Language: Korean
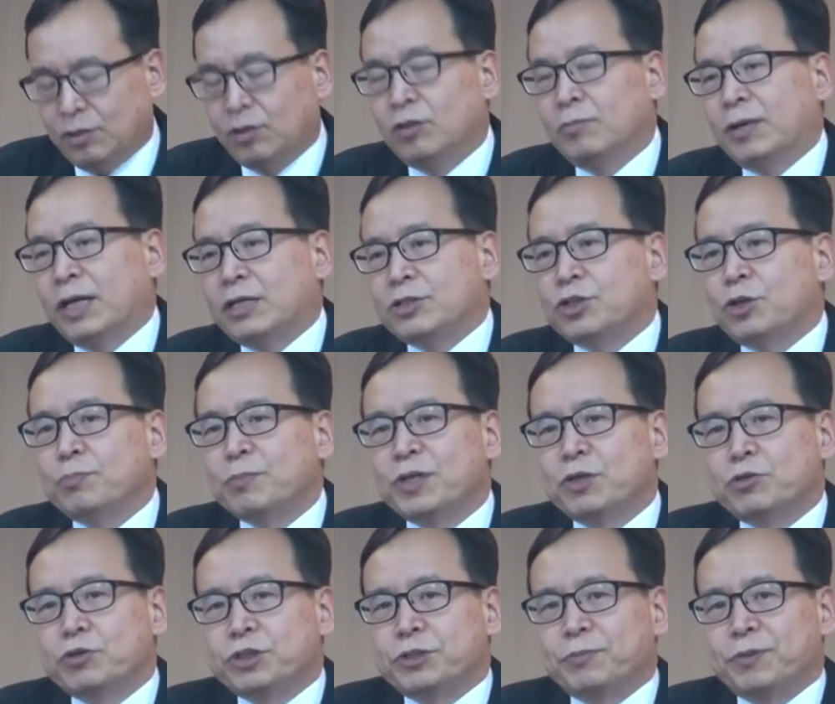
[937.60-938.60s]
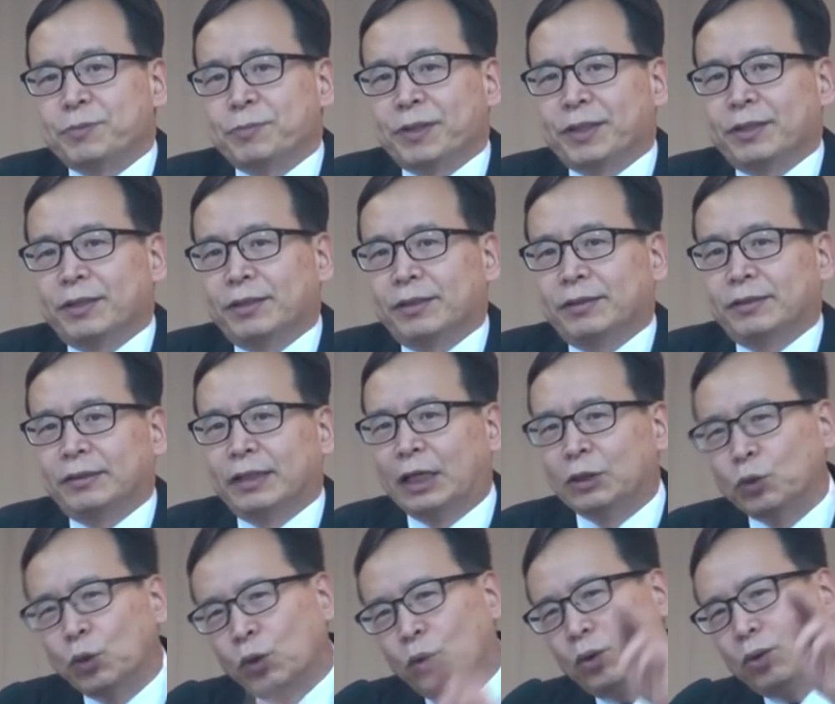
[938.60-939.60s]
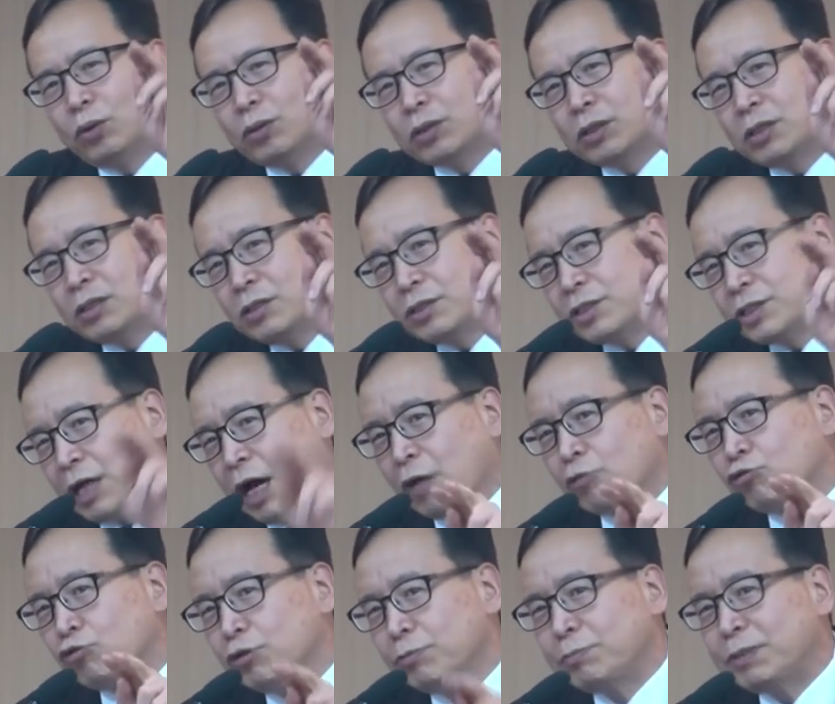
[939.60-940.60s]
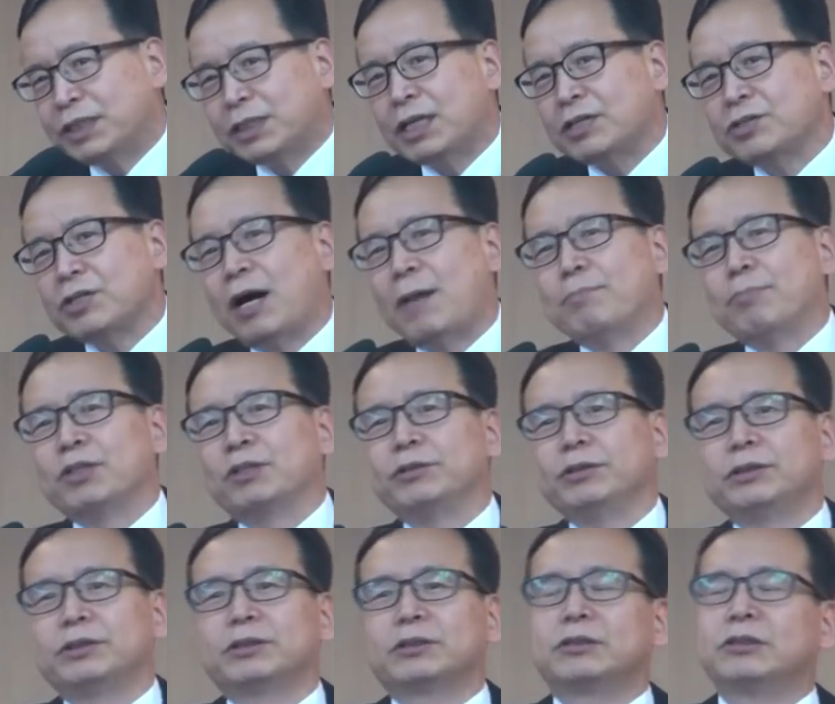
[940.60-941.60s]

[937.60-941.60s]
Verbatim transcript: 얼마나 섬기고 싶습니까? 나도 그 장군 밑에서 한번